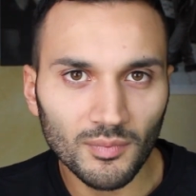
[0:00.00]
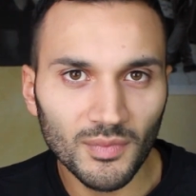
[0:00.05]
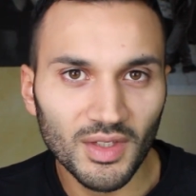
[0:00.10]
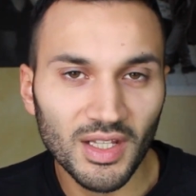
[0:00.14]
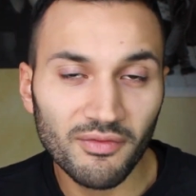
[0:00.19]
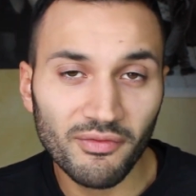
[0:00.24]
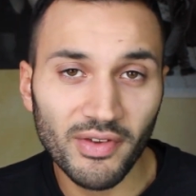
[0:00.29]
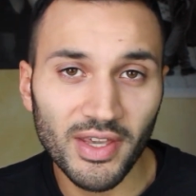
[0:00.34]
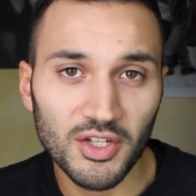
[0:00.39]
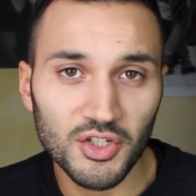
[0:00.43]

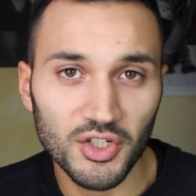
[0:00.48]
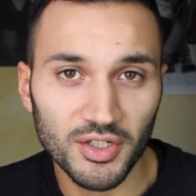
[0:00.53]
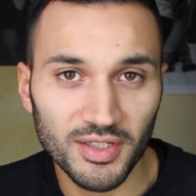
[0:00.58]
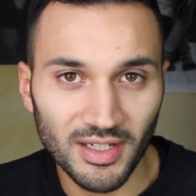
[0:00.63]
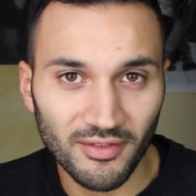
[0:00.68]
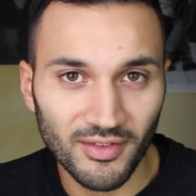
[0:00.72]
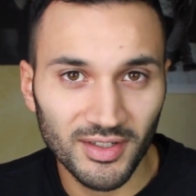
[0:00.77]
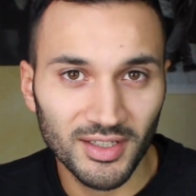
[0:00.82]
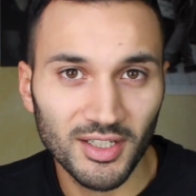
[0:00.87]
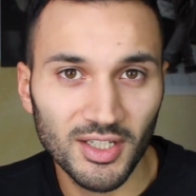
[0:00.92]
Invece, se
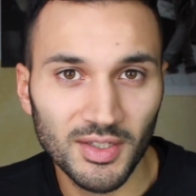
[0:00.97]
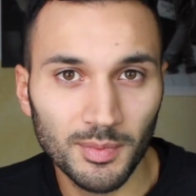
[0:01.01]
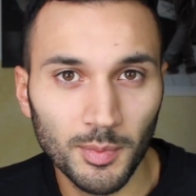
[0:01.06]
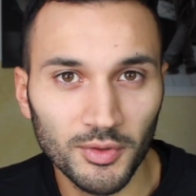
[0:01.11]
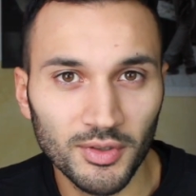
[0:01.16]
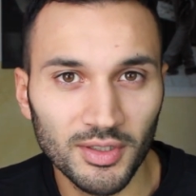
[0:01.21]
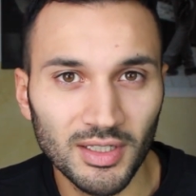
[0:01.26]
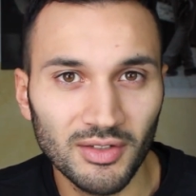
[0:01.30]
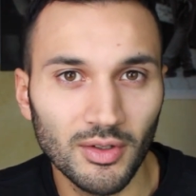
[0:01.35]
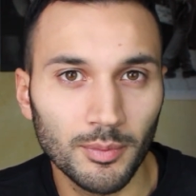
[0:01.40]
avete
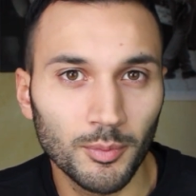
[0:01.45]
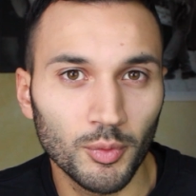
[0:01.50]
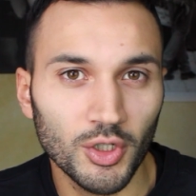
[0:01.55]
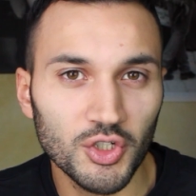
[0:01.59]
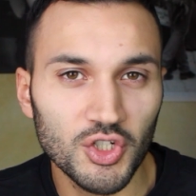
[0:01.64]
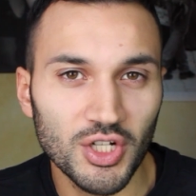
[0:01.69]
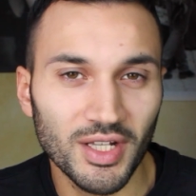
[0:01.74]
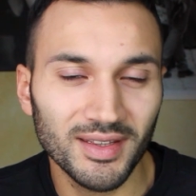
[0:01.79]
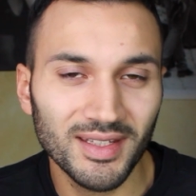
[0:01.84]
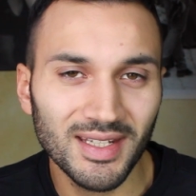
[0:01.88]
dispositivi più
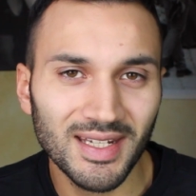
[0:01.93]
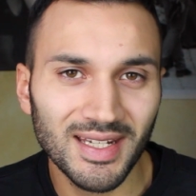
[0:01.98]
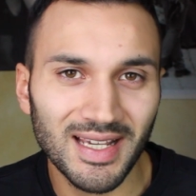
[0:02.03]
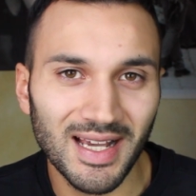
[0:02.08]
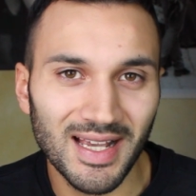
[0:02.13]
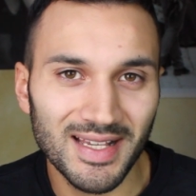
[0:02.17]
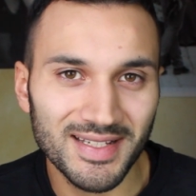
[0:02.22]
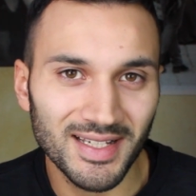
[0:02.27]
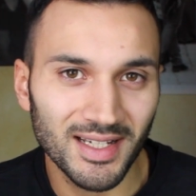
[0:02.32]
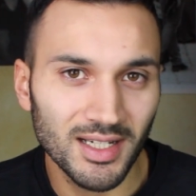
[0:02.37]
recenti in
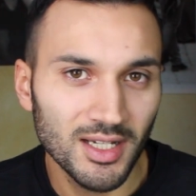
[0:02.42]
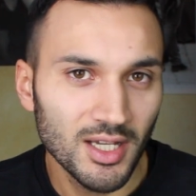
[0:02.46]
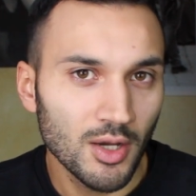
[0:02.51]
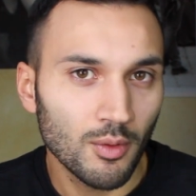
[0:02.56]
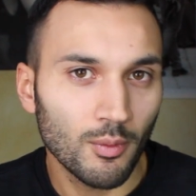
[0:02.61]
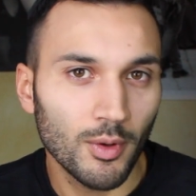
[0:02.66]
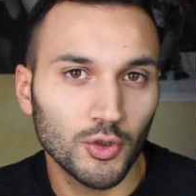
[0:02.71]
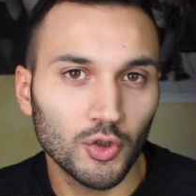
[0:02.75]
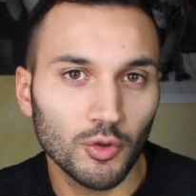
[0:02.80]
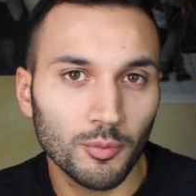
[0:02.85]
casa,
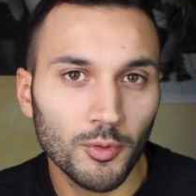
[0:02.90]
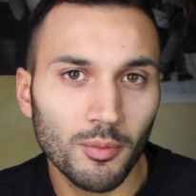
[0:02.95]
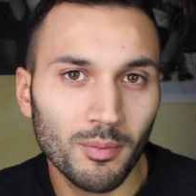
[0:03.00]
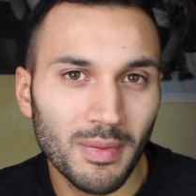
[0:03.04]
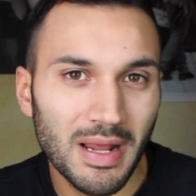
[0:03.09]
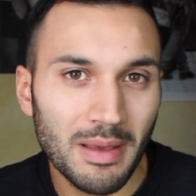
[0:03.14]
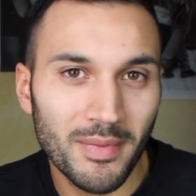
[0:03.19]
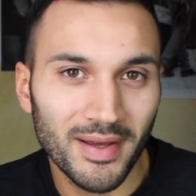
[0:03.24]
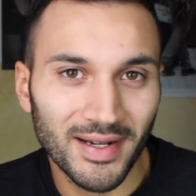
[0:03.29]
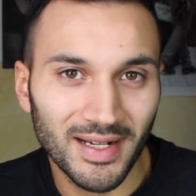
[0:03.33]
questo
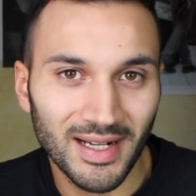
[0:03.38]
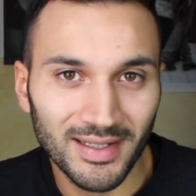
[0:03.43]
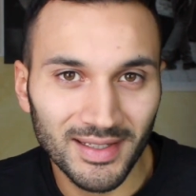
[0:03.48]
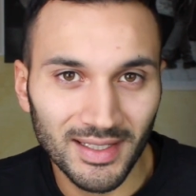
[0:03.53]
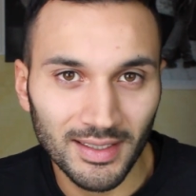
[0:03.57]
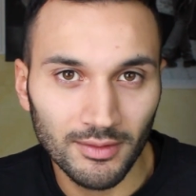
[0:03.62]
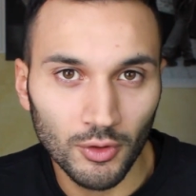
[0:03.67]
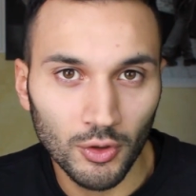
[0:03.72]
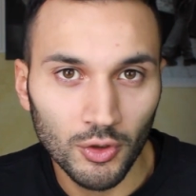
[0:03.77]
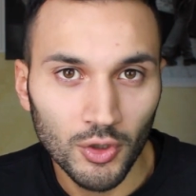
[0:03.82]
problema è
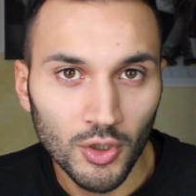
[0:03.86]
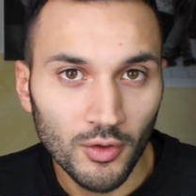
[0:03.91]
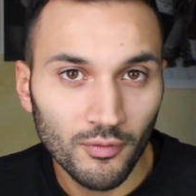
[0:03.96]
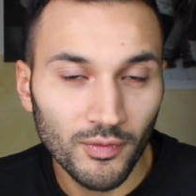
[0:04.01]
relativo,